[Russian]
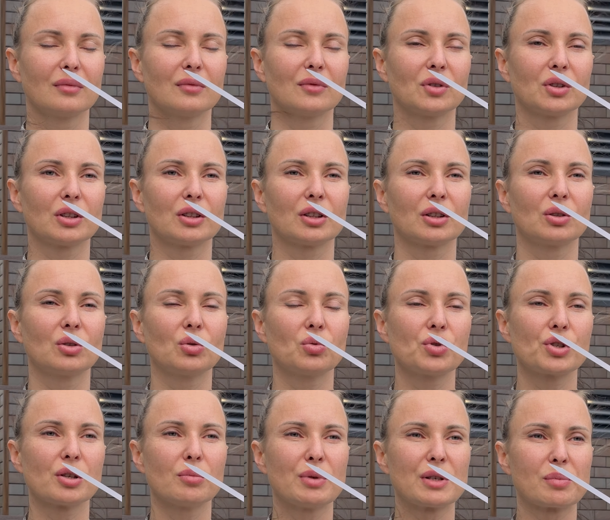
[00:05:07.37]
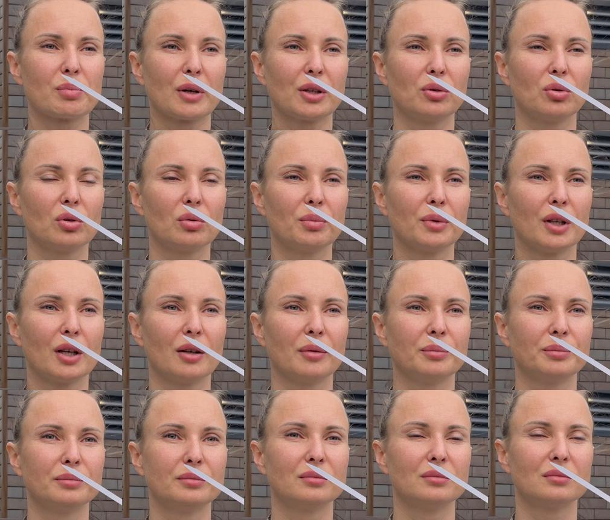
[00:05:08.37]
Вот эта груша бесподобная.
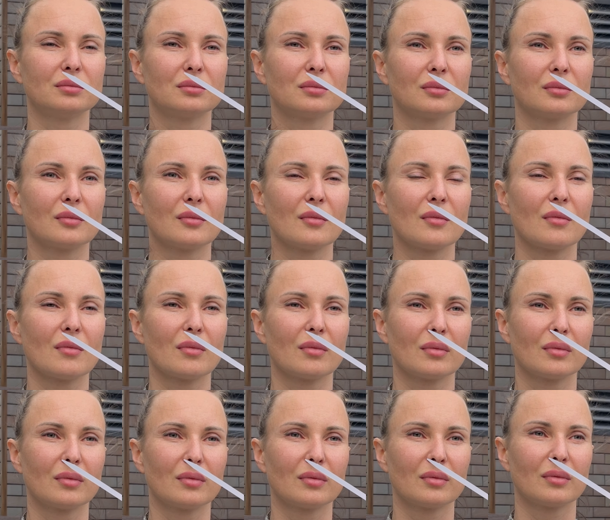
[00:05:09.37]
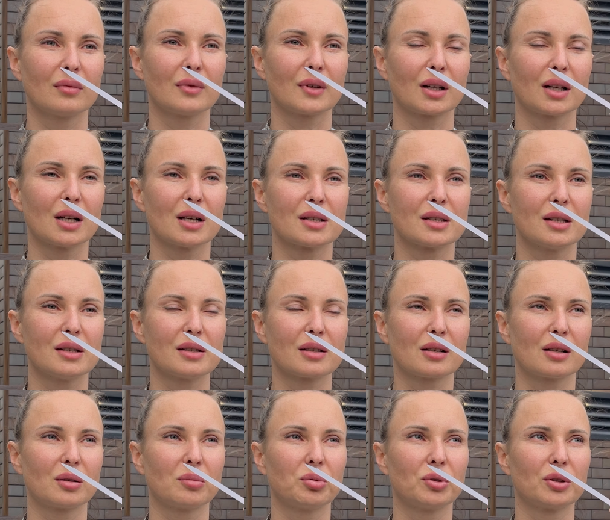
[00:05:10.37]
Такая, знаете,
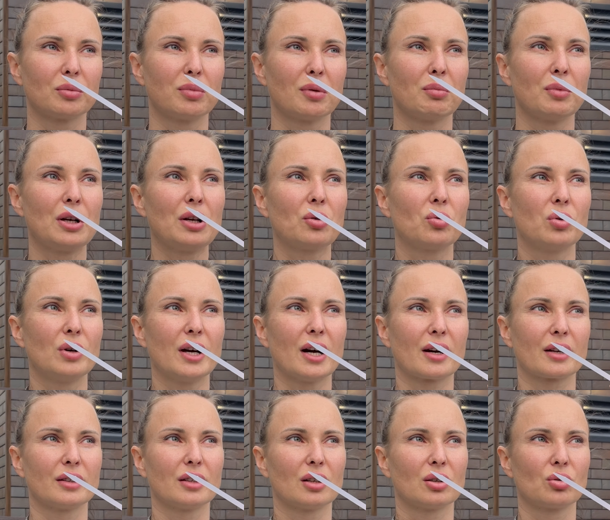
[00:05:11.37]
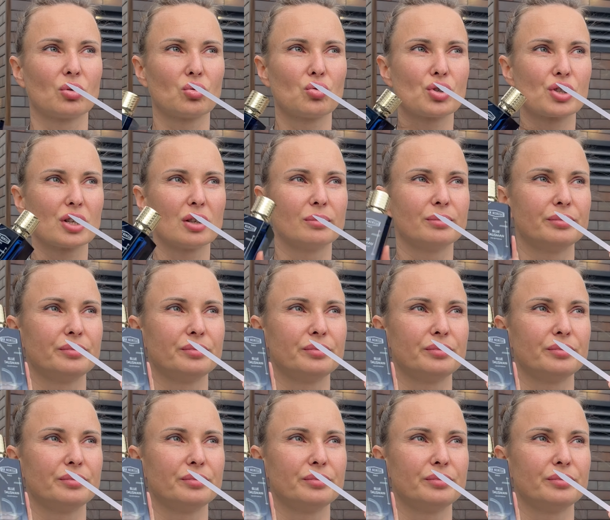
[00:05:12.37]
как будто бы молекулярная груша.